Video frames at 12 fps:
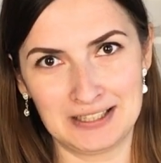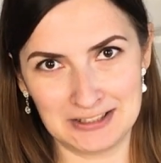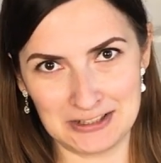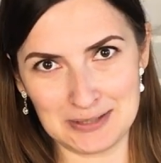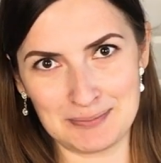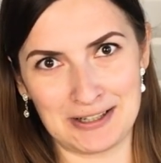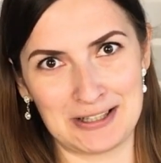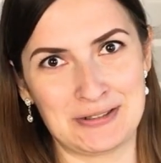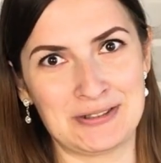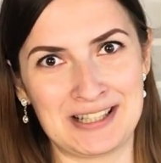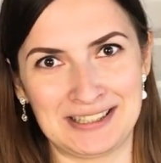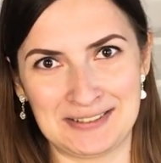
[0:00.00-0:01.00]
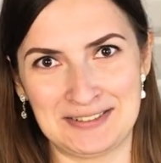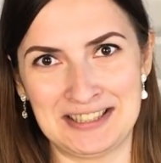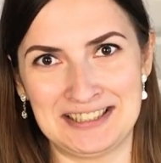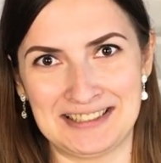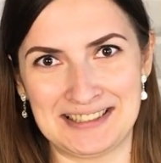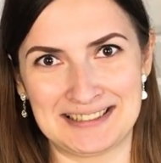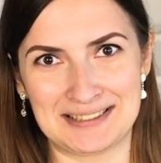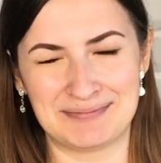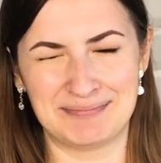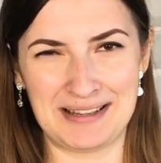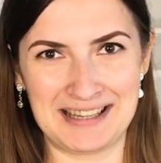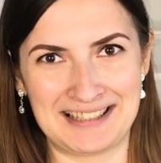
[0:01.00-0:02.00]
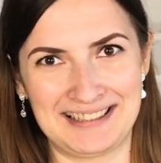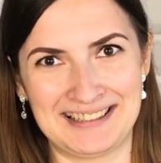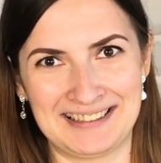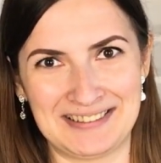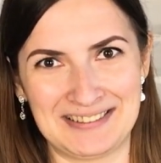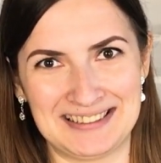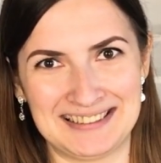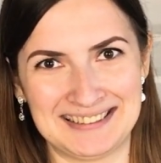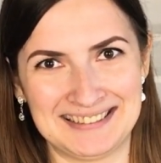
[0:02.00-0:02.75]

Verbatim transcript: Сейчас покажу, как это все делается. Поехали готовить.